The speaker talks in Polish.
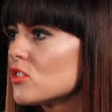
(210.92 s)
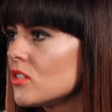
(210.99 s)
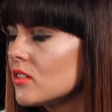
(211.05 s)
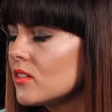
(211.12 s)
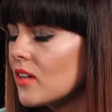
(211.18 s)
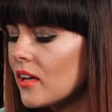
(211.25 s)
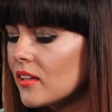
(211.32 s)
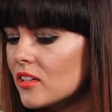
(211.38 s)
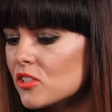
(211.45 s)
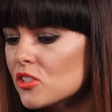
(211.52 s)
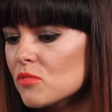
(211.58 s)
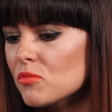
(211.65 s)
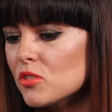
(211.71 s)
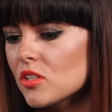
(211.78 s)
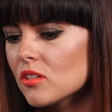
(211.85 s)
tak. czyli rider.
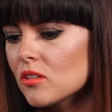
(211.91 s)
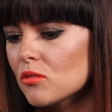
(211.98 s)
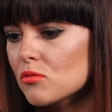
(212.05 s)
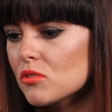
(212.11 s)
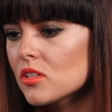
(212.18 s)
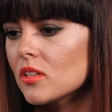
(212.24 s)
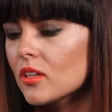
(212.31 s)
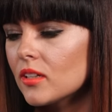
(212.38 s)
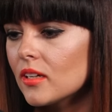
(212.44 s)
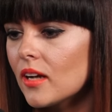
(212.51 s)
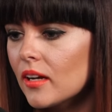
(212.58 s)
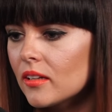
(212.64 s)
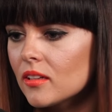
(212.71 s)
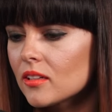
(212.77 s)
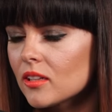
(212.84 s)
Czym się różni taki
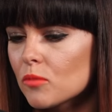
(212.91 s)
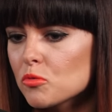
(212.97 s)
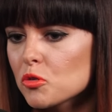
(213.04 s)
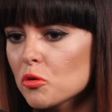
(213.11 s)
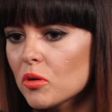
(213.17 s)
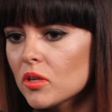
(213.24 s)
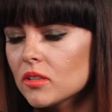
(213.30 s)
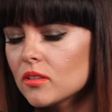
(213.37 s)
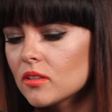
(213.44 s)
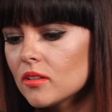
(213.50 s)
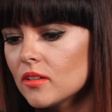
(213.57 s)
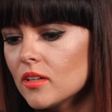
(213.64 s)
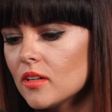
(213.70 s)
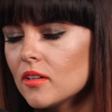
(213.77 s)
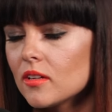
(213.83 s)
rider na przykład,
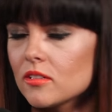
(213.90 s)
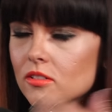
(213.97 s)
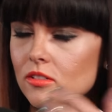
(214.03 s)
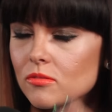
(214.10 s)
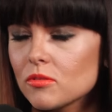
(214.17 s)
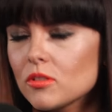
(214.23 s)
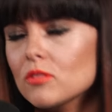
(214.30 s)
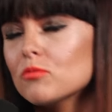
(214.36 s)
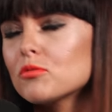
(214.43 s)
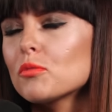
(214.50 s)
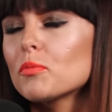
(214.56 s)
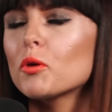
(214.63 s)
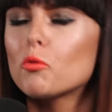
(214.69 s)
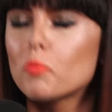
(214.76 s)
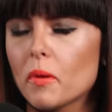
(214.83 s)
e, znaczy czym się, w
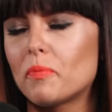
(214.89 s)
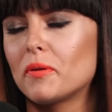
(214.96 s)
sumie głupie